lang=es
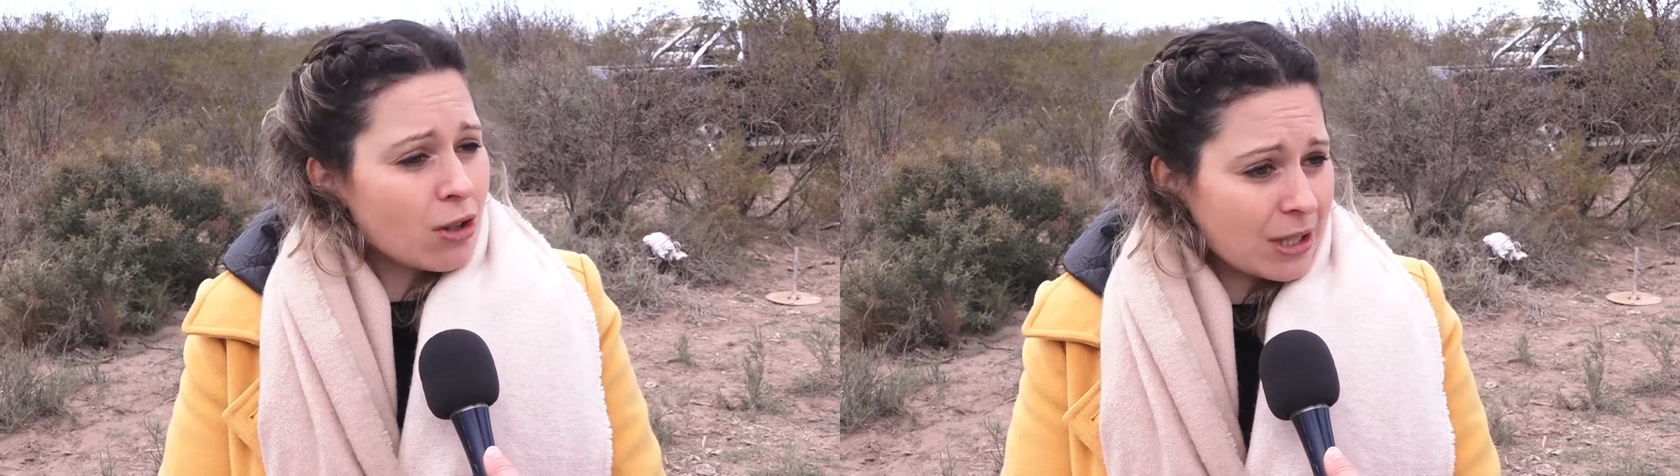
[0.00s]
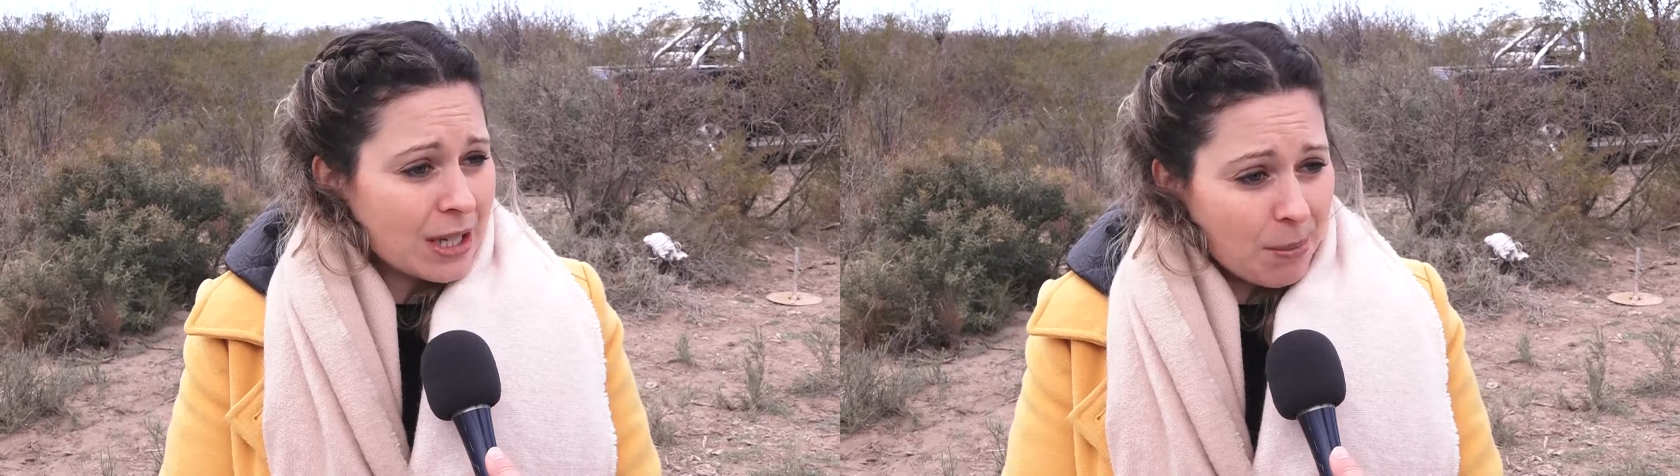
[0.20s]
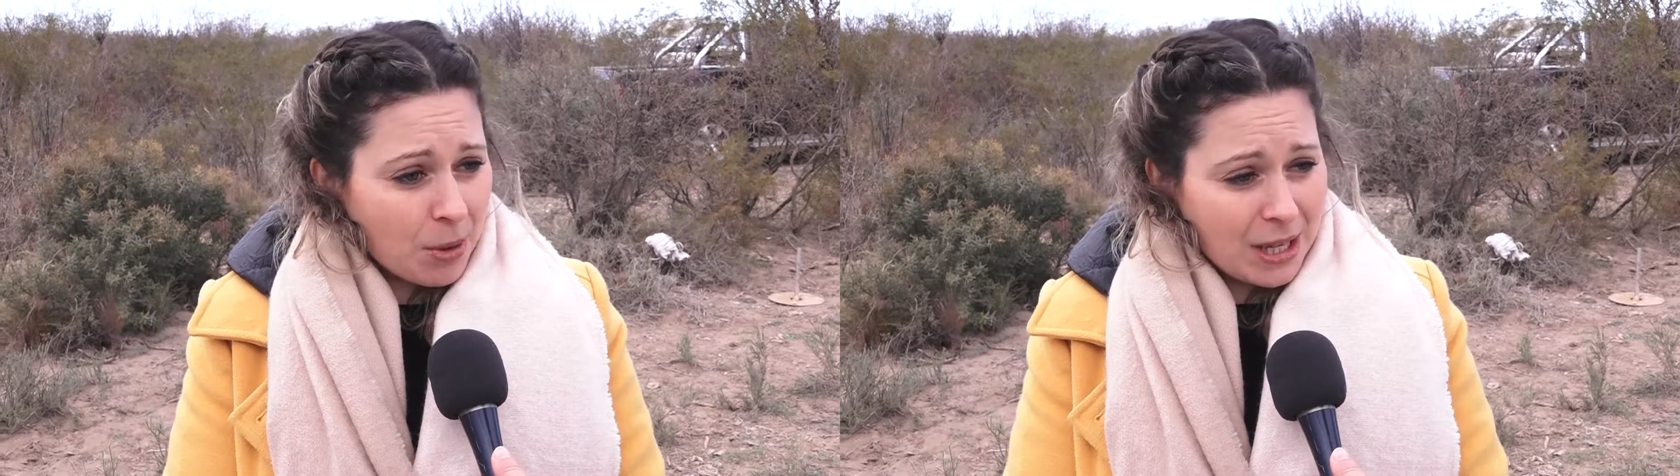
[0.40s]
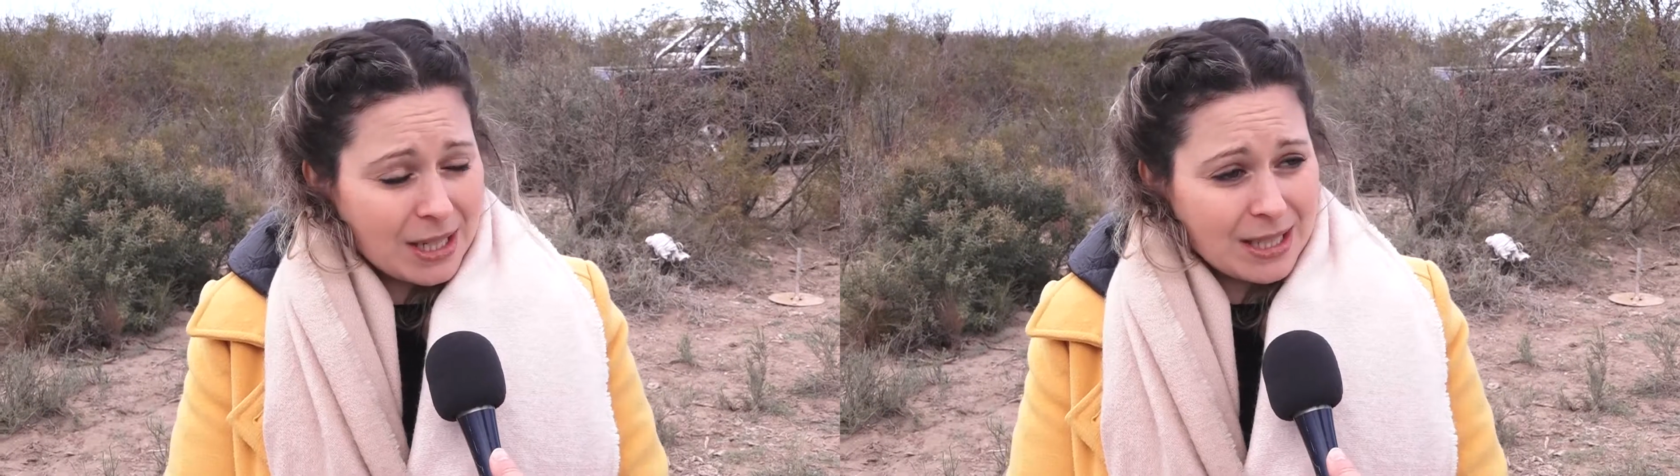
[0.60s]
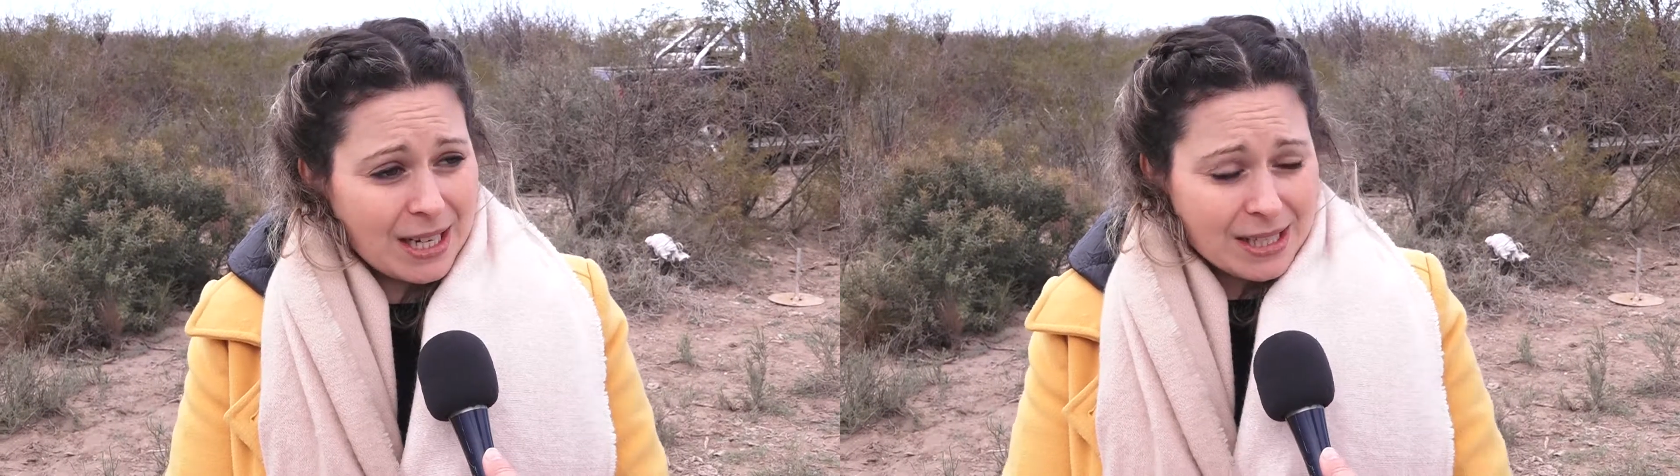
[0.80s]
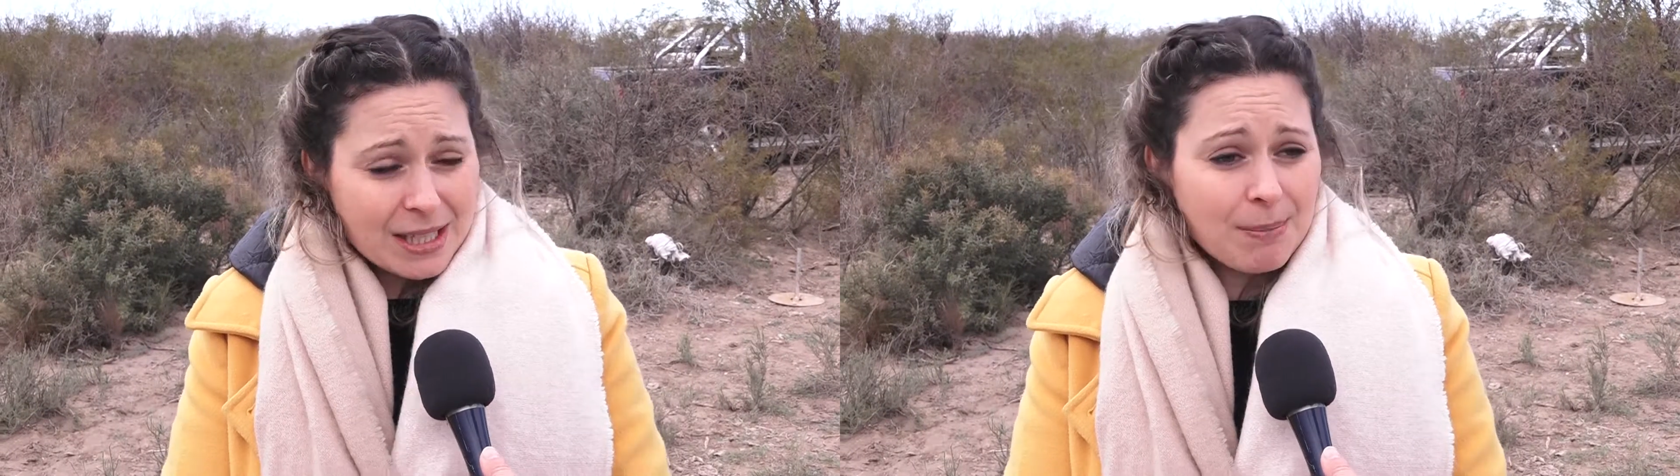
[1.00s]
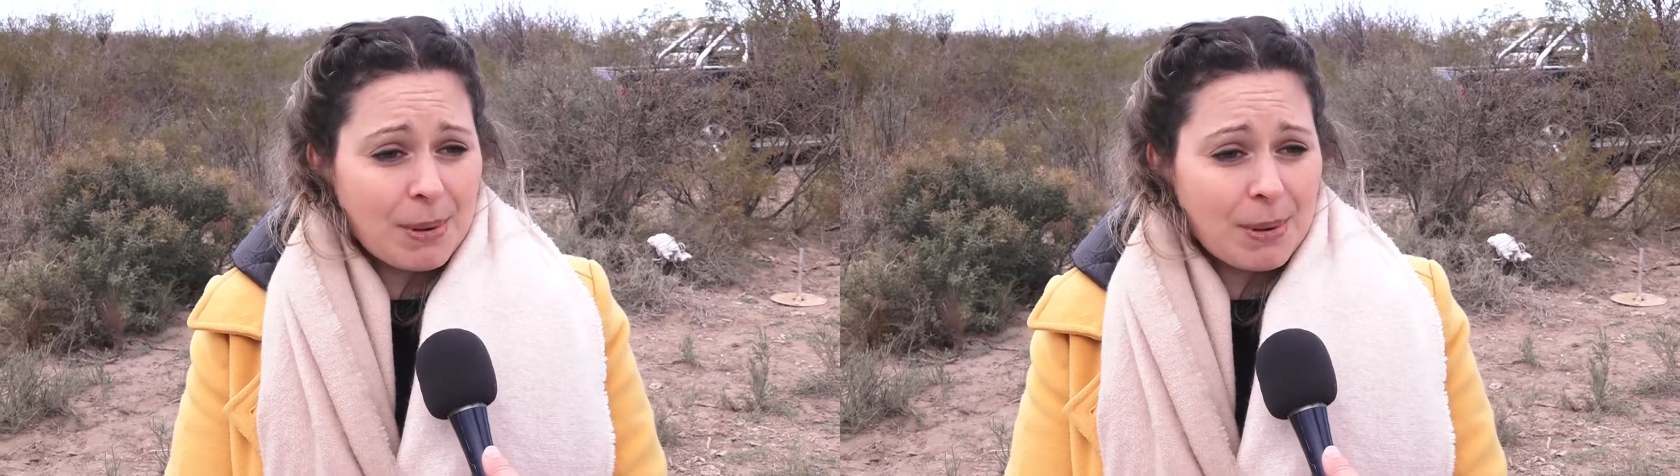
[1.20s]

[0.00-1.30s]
no tiene por qué ser así,